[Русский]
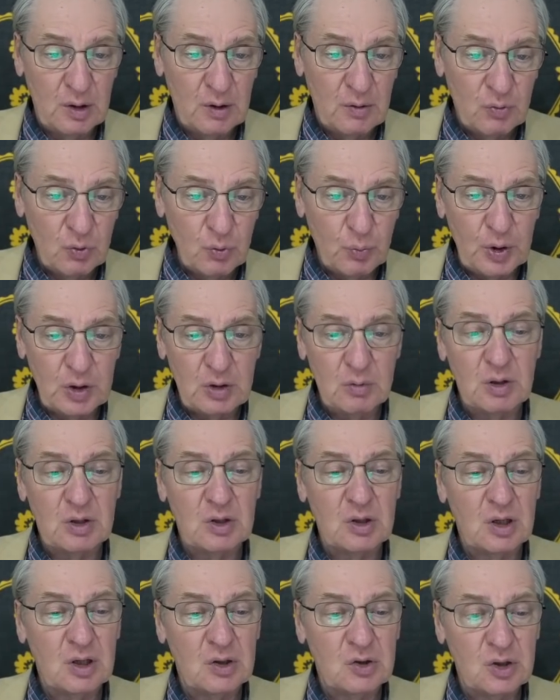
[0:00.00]
Ну, поэтому надо
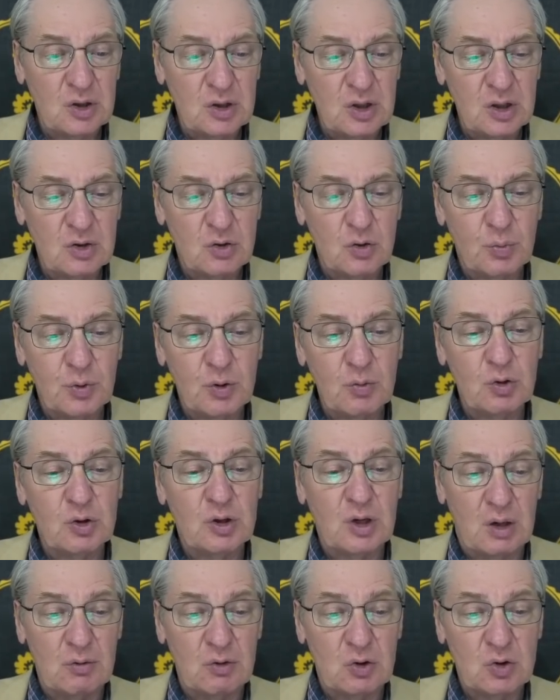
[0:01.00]
играть c3, что приводит к
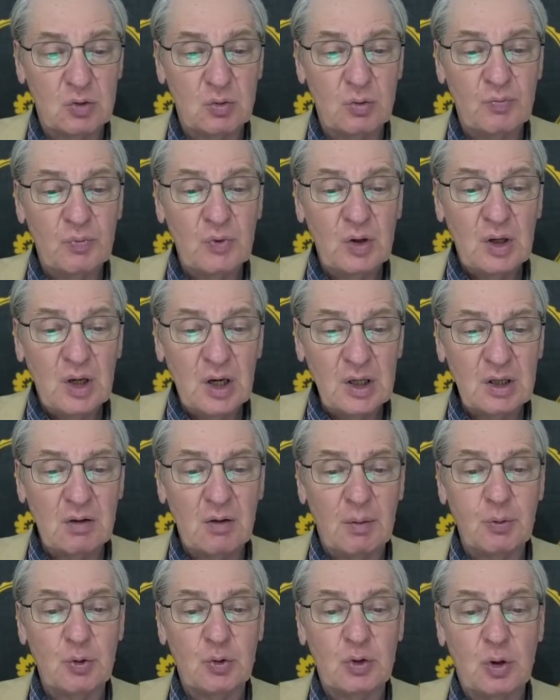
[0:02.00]
равенству. Это
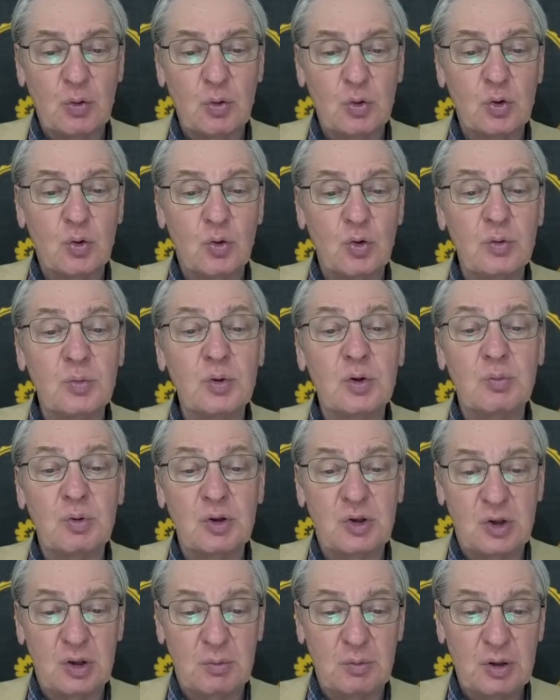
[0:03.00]
вопрос о ходе конь бьет
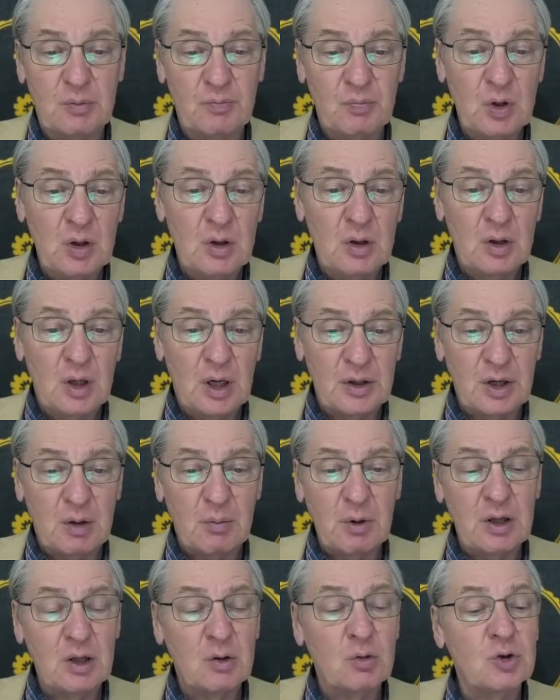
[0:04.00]
b7. А
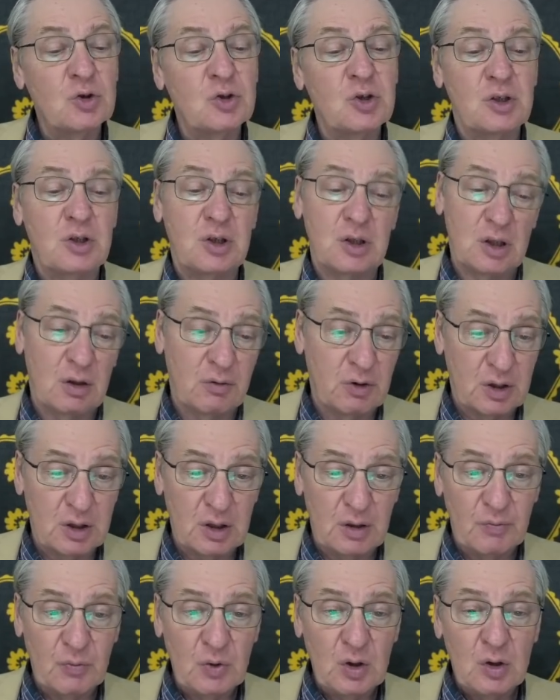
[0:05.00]
нормальный ход c3, наверное.
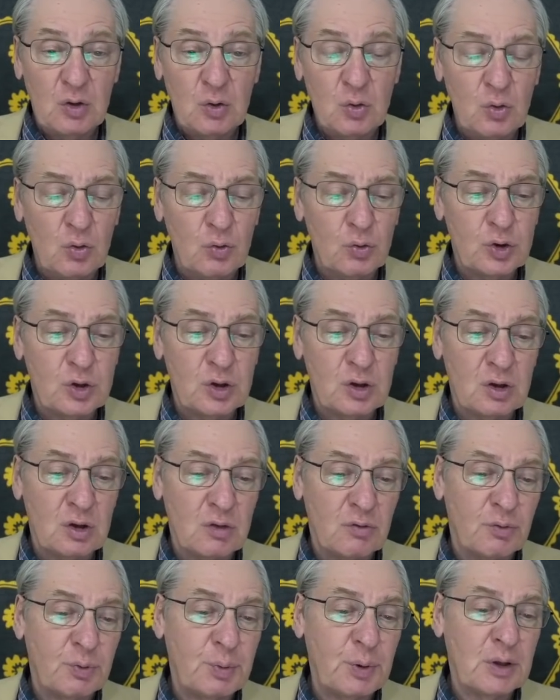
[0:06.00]
Ну, вот э,
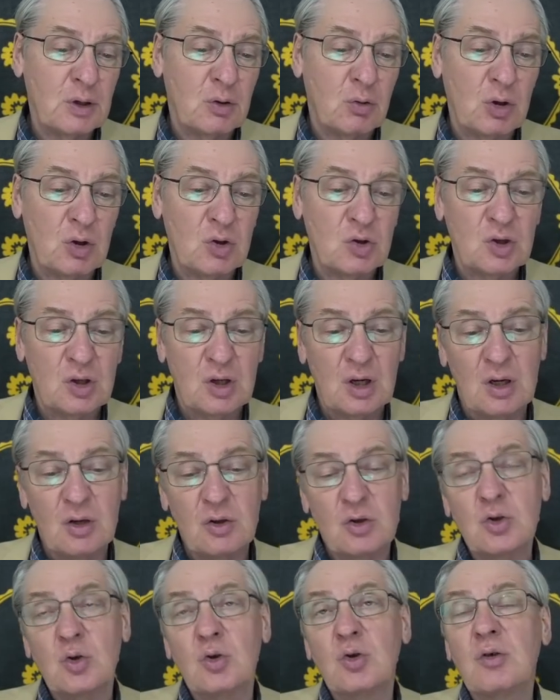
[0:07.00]
Фабиано Курано сыграл
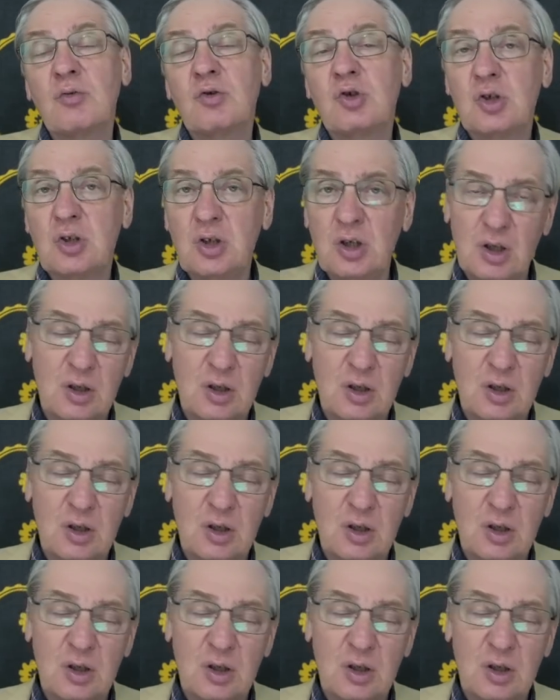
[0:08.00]
соло в f4.